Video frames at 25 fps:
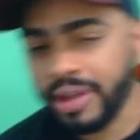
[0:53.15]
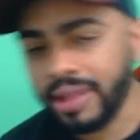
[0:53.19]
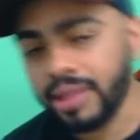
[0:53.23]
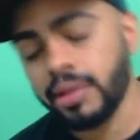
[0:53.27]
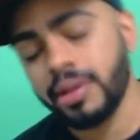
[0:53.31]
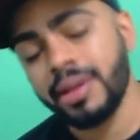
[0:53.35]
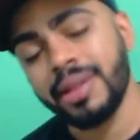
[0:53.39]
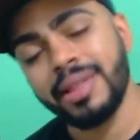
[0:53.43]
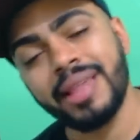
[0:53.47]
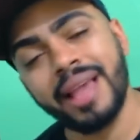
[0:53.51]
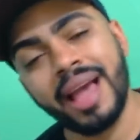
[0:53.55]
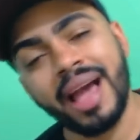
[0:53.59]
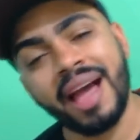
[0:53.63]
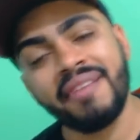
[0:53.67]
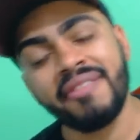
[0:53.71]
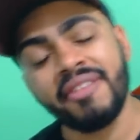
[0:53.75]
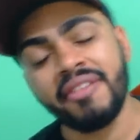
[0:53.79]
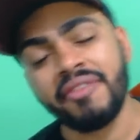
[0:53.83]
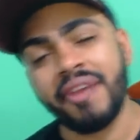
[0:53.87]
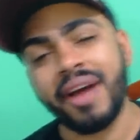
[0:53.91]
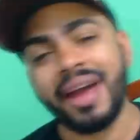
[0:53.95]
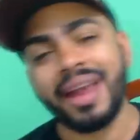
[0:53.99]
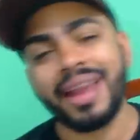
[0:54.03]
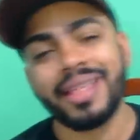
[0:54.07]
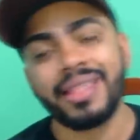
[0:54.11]
Confesso que
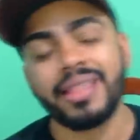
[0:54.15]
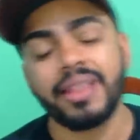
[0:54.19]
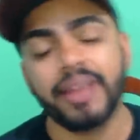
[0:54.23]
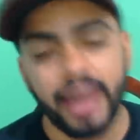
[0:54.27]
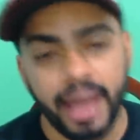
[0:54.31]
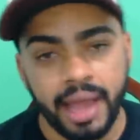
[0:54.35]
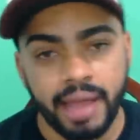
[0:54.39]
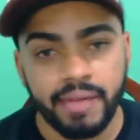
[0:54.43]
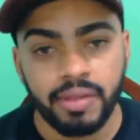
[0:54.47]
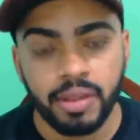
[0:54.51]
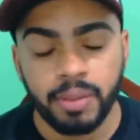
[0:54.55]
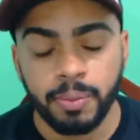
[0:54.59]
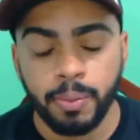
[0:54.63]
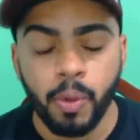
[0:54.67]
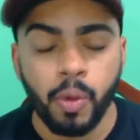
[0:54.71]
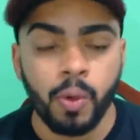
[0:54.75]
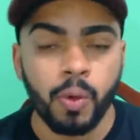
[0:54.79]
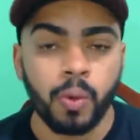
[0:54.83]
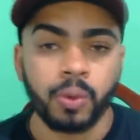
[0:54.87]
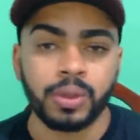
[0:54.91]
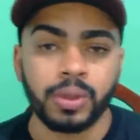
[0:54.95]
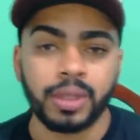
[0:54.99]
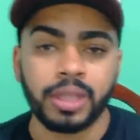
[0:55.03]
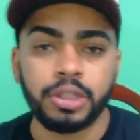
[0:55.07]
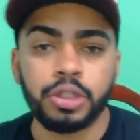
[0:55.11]
encerrava várias lives por
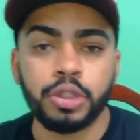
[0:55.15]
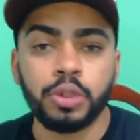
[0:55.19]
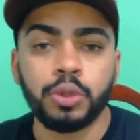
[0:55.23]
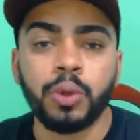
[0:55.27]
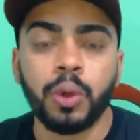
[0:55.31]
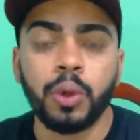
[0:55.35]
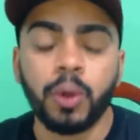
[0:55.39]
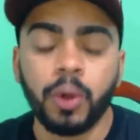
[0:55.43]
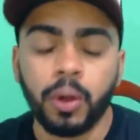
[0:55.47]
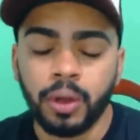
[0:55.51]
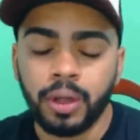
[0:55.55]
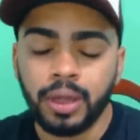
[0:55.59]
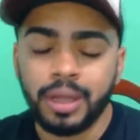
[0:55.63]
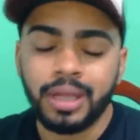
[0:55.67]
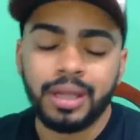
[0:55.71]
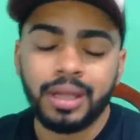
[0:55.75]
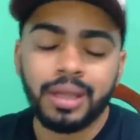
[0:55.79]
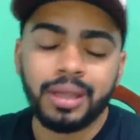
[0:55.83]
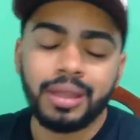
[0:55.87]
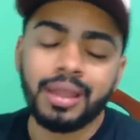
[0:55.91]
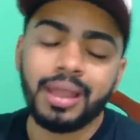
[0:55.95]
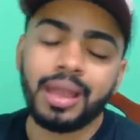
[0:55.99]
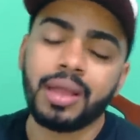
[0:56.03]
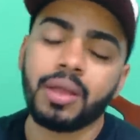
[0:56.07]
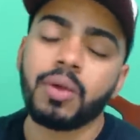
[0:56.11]
conta de dor
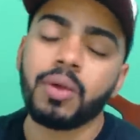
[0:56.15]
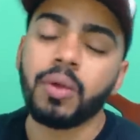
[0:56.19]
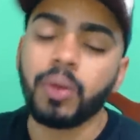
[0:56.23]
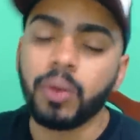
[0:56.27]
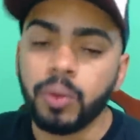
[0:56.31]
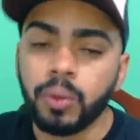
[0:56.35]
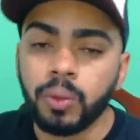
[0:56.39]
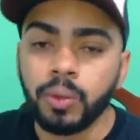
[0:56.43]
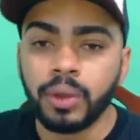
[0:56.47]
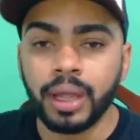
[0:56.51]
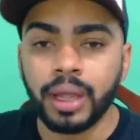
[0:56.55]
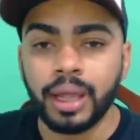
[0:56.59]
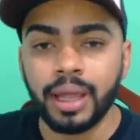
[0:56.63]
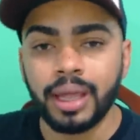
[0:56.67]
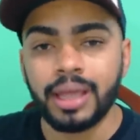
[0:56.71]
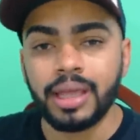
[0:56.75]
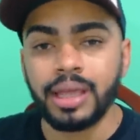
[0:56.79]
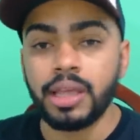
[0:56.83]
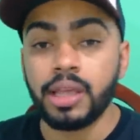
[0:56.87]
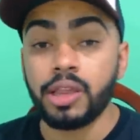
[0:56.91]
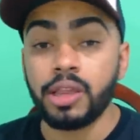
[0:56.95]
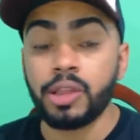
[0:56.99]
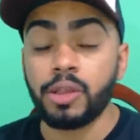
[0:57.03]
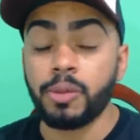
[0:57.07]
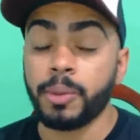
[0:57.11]
na coluna
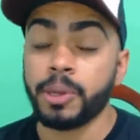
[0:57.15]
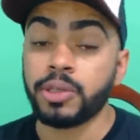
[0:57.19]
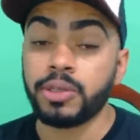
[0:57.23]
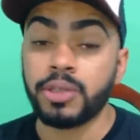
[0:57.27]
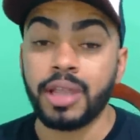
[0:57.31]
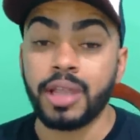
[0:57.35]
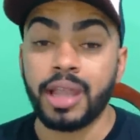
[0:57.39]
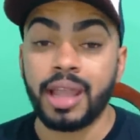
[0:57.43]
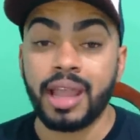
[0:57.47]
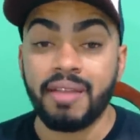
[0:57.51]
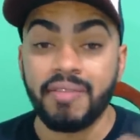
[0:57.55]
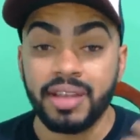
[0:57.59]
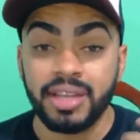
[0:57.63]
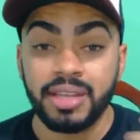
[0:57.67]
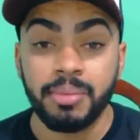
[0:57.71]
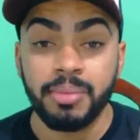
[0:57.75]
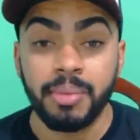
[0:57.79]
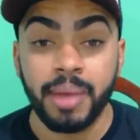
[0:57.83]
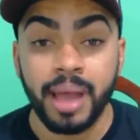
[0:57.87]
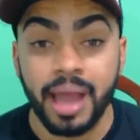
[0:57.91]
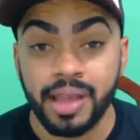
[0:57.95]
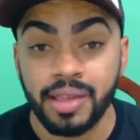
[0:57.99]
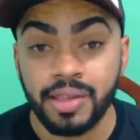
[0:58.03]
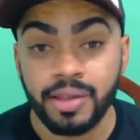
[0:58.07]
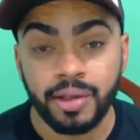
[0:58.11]
e isso prejudicava
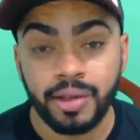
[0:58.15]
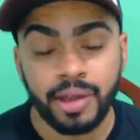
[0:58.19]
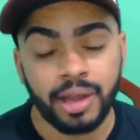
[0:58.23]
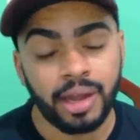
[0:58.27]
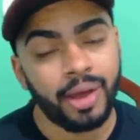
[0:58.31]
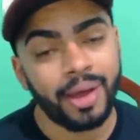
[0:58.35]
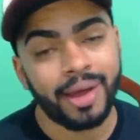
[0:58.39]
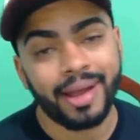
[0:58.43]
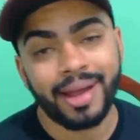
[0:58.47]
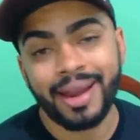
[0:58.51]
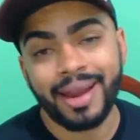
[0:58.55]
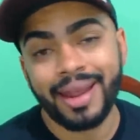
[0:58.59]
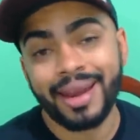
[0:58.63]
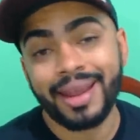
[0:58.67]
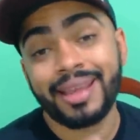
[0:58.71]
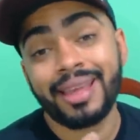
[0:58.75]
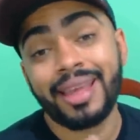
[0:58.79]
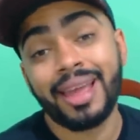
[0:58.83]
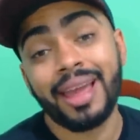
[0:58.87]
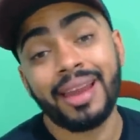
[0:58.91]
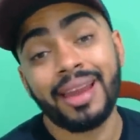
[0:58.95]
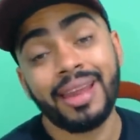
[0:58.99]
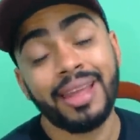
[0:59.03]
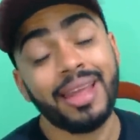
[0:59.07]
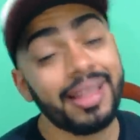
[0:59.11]
demais o canal. A galera
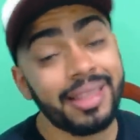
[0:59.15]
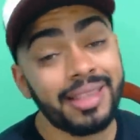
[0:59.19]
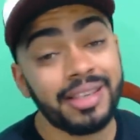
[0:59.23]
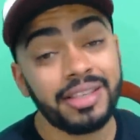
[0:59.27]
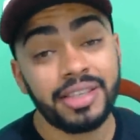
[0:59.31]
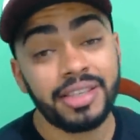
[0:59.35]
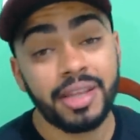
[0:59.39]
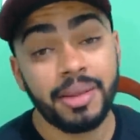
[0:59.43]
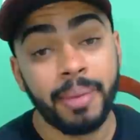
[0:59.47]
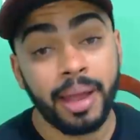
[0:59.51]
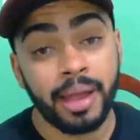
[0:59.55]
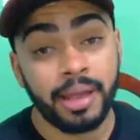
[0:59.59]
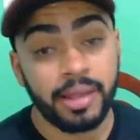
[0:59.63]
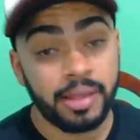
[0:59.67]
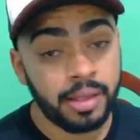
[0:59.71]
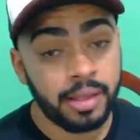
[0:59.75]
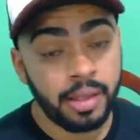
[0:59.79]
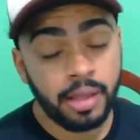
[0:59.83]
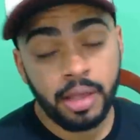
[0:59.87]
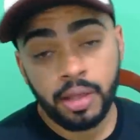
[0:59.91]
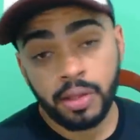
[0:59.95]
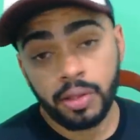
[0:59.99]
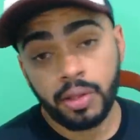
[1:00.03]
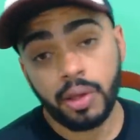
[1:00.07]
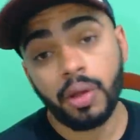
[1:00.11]
queria assistir mais,
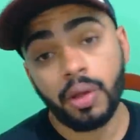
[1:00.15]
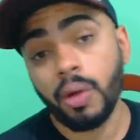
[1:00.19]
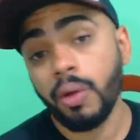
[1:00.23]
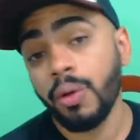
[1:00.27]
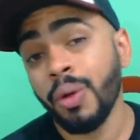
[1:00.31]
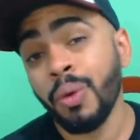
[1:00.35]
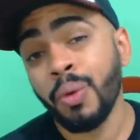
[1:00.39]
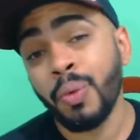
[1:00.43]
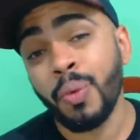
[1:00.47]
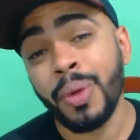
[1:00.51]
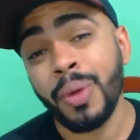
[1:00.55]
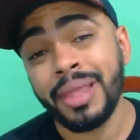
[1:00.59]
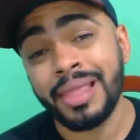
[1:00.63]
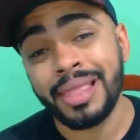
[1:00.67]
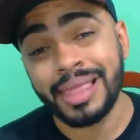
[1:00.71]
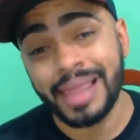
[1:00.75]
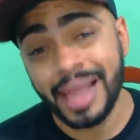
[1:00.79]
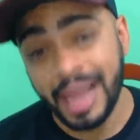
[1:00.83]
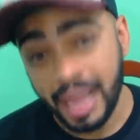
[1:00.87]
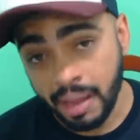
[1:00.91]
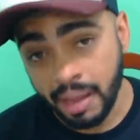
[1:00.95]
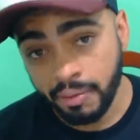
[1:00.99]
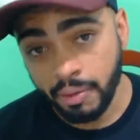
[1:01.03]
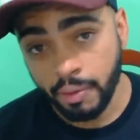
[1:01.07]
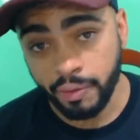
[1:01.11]
só que eu não
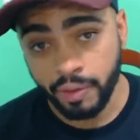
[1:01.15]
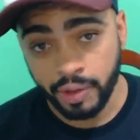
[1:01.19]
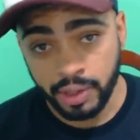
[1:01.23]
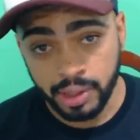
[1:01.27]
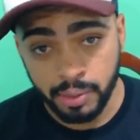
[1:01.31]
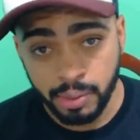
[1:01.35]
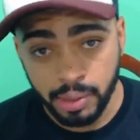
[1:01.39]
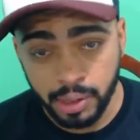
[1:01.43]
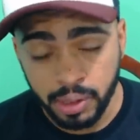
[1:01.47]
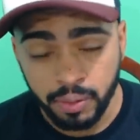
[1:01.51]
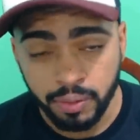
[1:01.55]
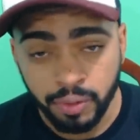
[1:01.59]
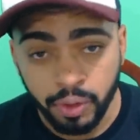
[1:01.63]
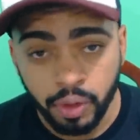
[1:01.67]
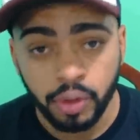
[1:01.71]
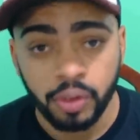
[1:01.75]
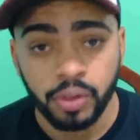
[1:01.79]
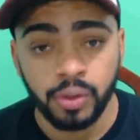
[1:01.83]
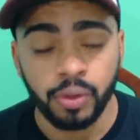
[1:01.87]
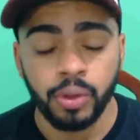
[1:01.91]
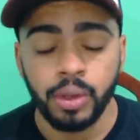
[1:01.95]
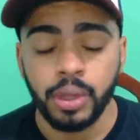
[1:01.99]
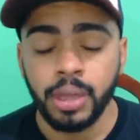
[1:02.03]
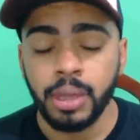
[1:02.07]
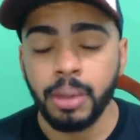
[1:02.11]
aguentava, eu fazia o
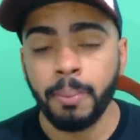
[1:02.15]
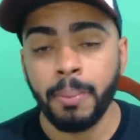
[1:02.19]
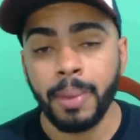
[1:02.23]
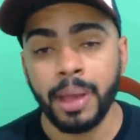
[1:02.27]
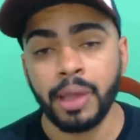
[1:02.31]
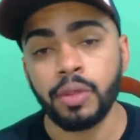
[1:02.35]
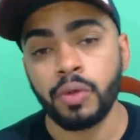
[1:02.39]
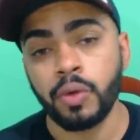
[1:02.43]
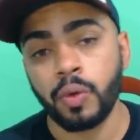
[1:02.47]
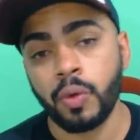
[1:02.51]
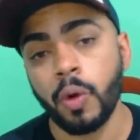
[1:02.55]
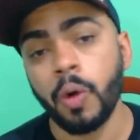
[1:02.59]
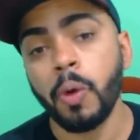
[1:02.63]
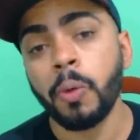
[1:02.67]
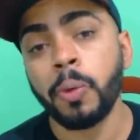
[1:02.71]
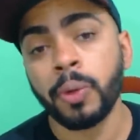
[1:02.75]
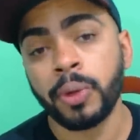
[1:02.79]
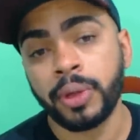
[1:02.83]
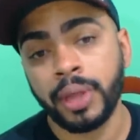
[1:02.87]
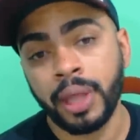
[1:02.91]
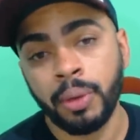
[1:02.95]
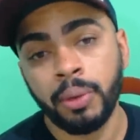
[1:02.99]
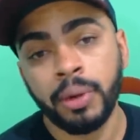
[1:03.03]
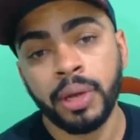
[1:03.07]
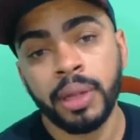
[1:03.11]
esforço, mas o
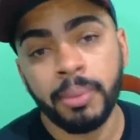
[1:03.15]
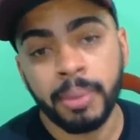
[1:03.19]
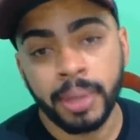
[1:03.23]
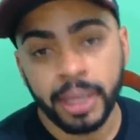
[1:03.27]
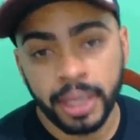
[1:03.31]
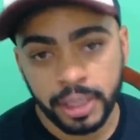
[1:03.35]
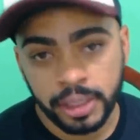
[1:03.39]
corpo tem um